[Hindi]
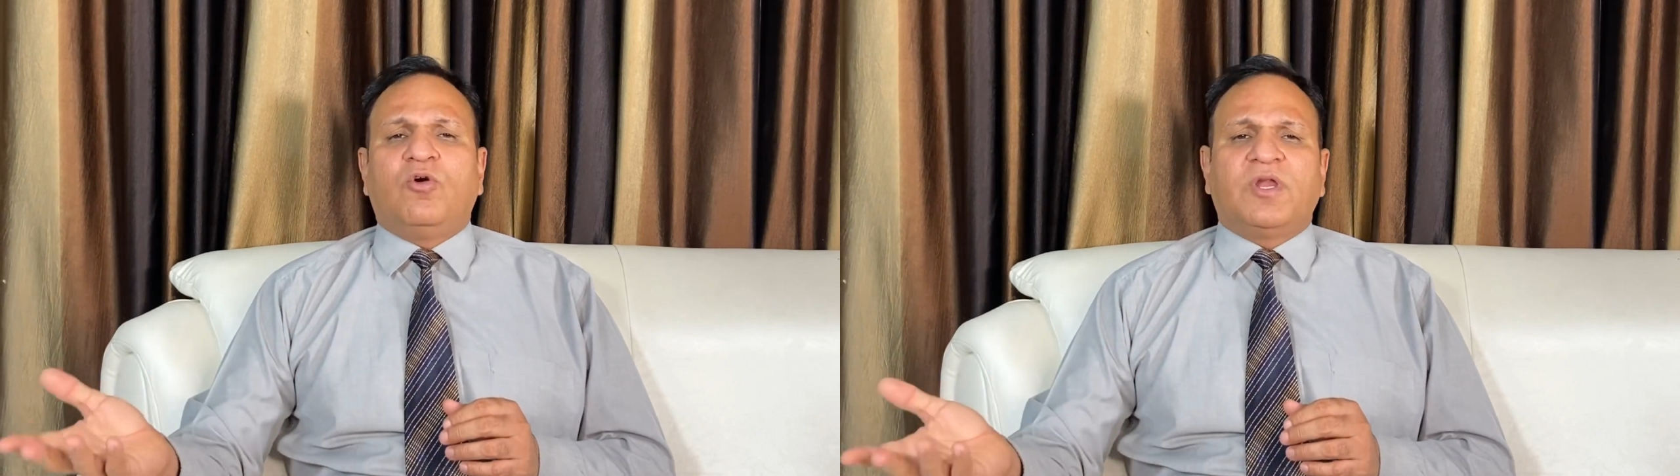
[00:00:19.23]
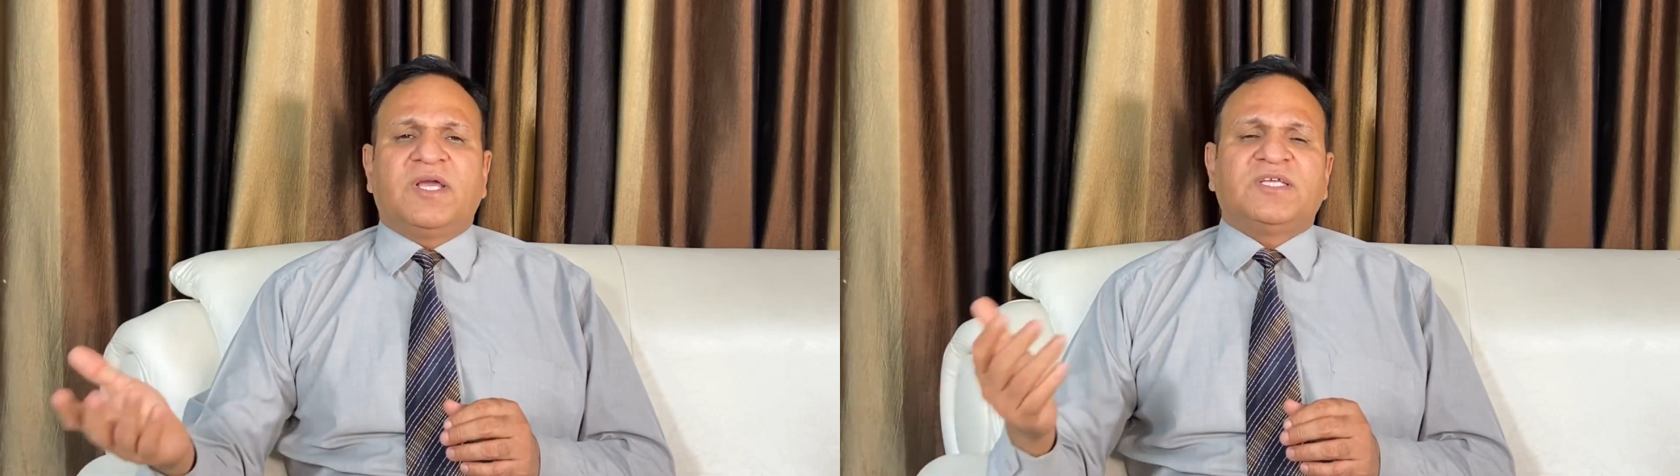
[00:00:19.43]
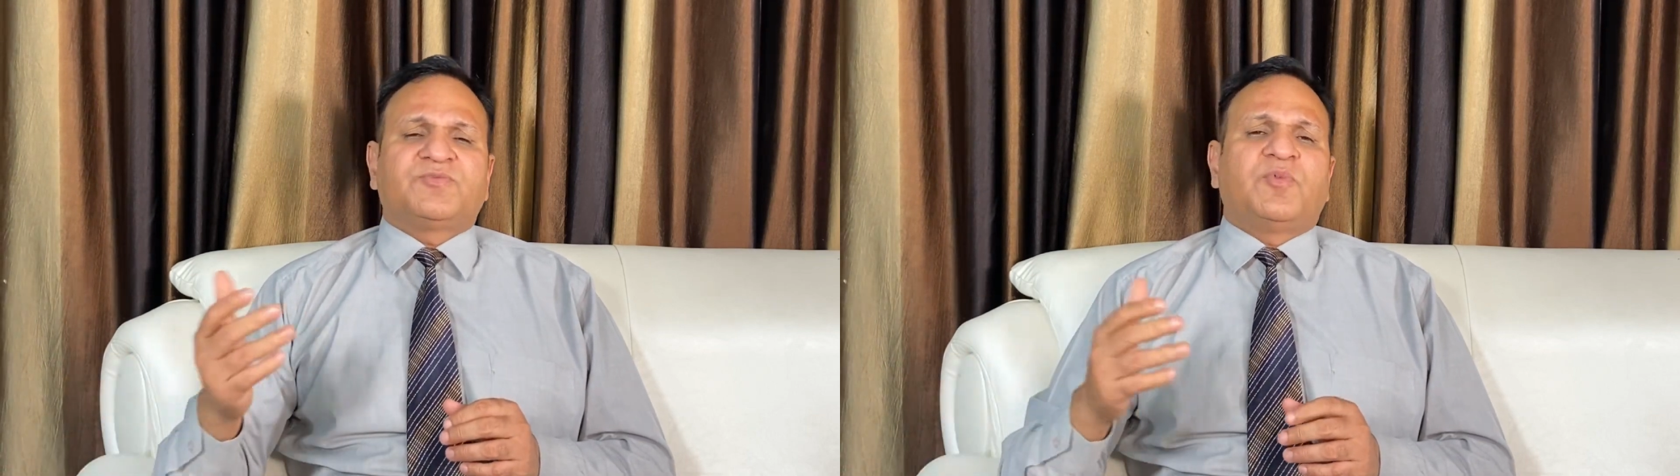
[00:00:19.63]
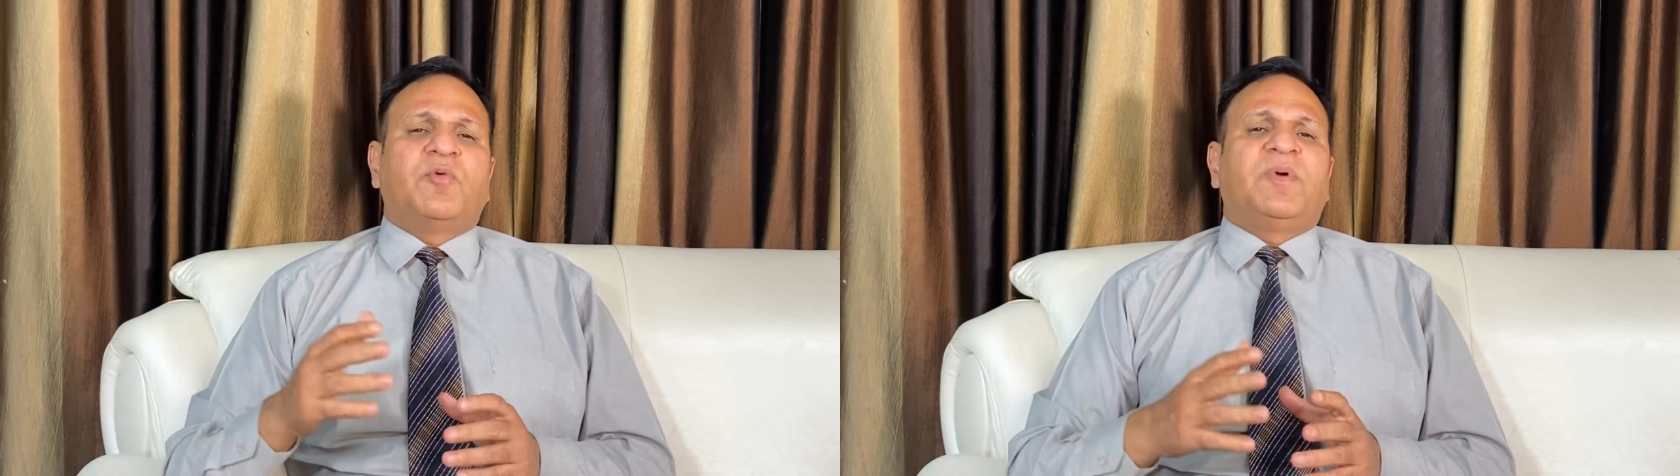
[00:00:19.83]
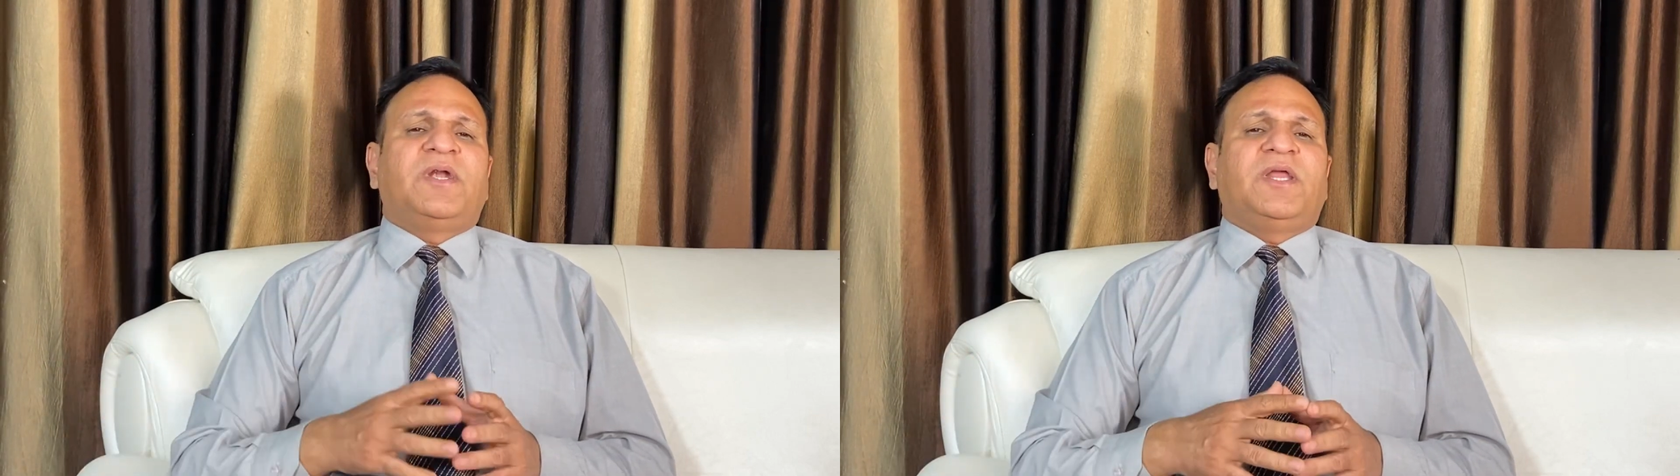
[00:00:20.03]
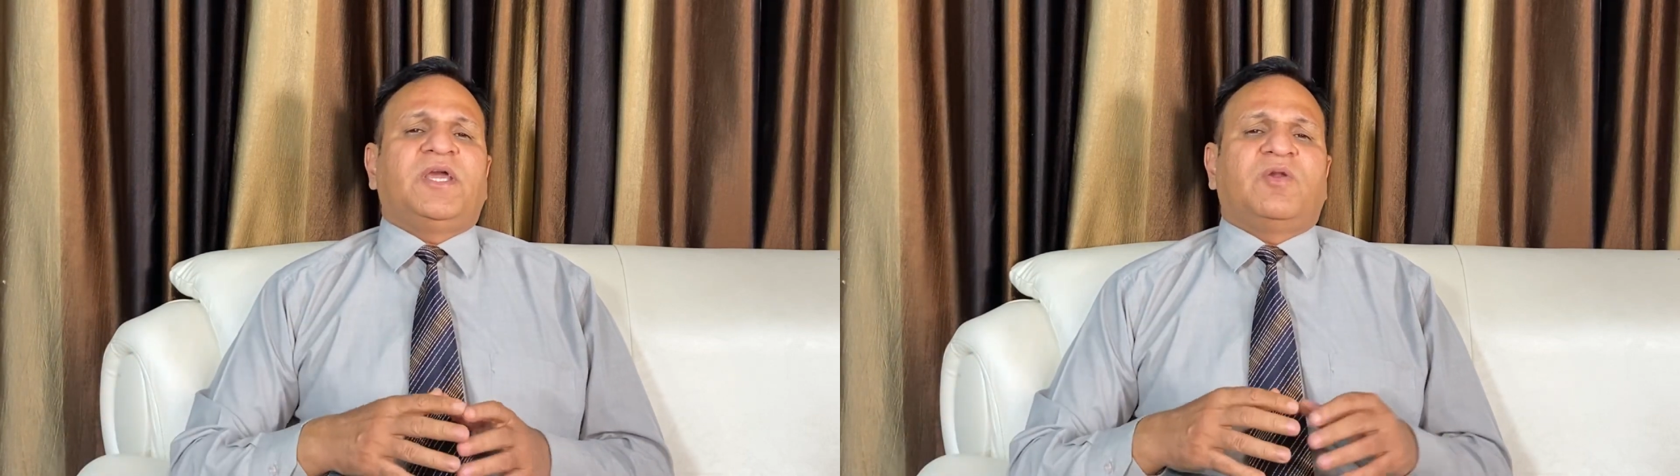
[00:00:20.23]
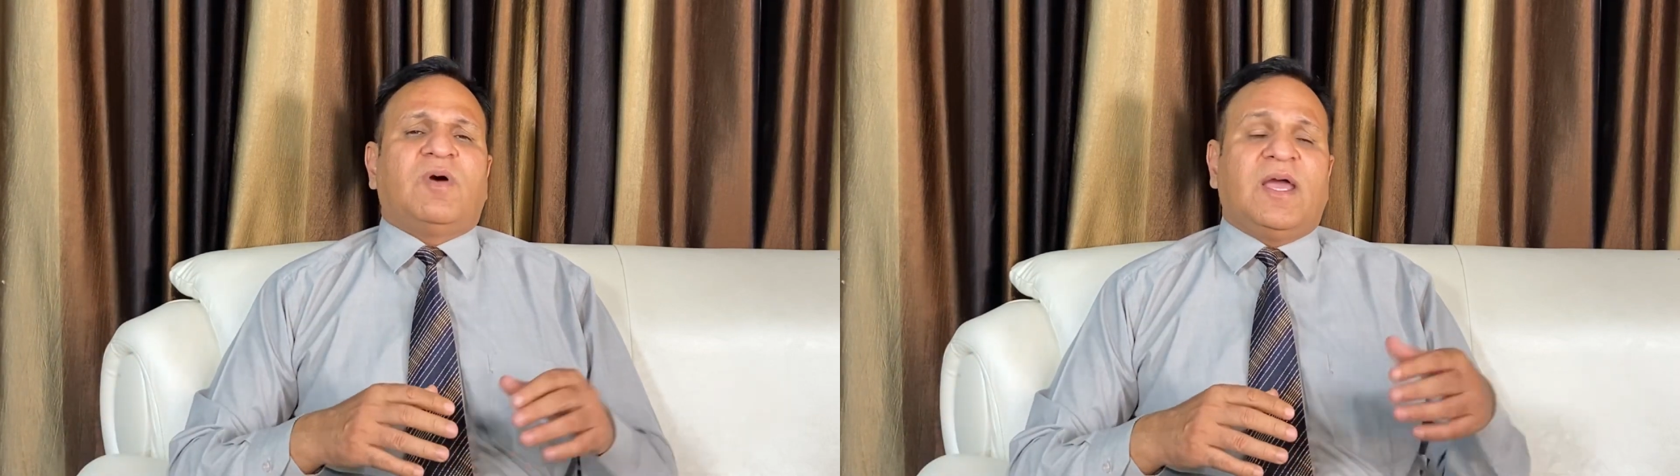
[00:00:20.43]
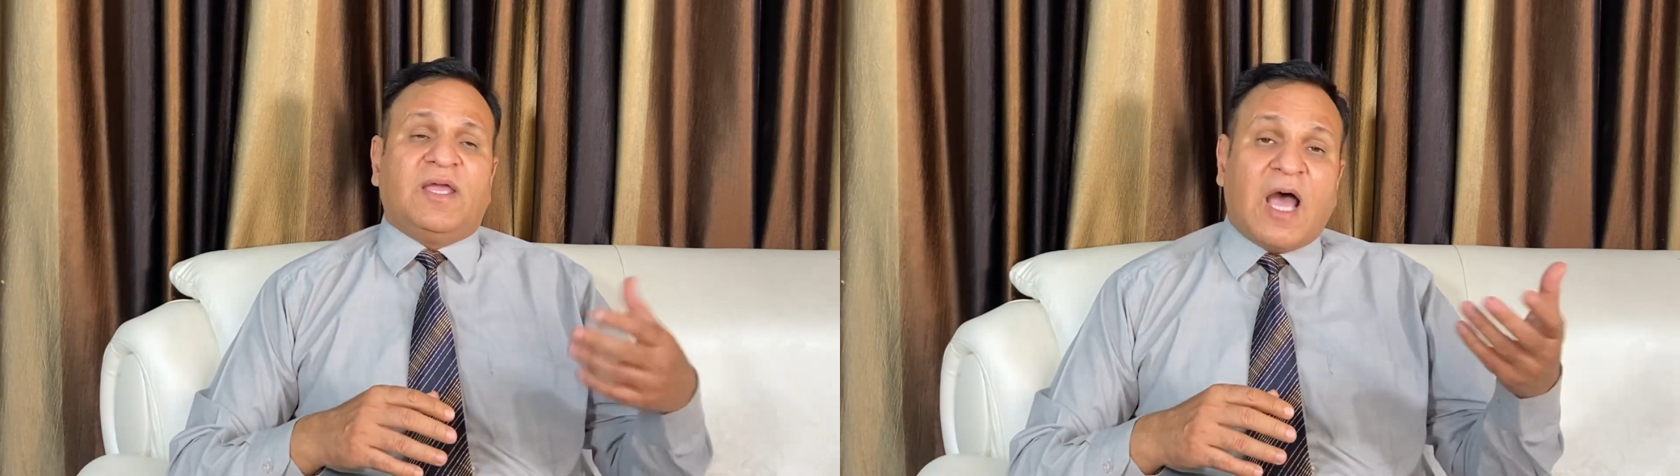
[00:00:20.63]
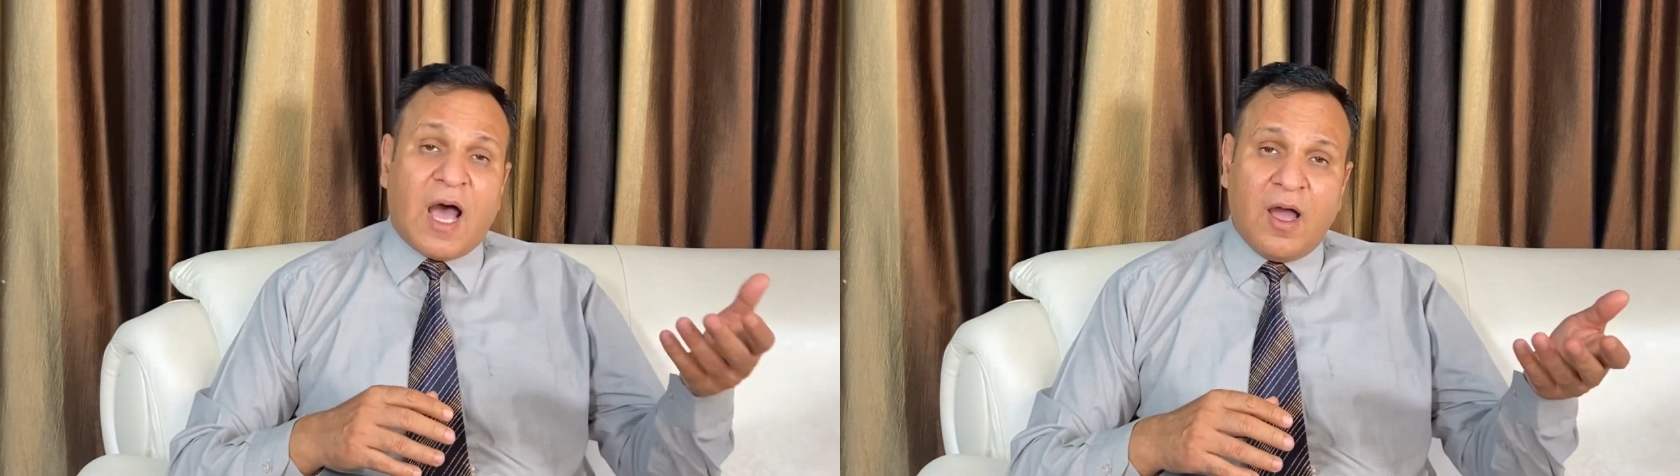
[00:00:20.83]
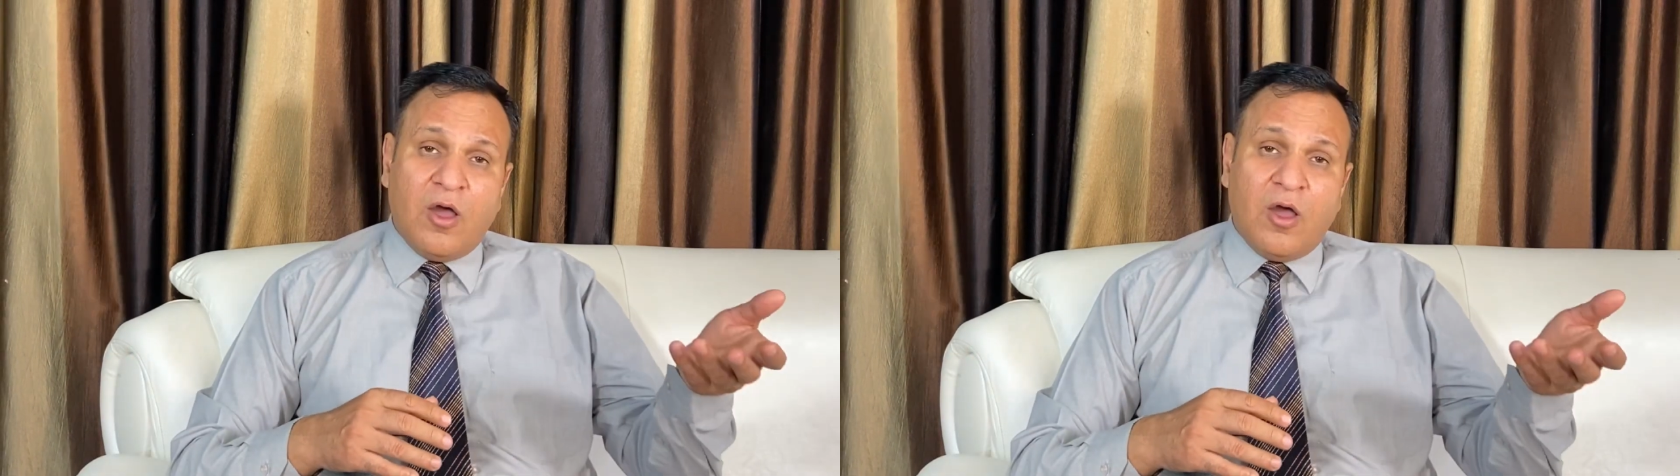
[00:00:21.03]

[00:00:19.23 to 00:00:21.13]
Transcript: लोन अगेंस्ट प्रॉपर्टी करवाया या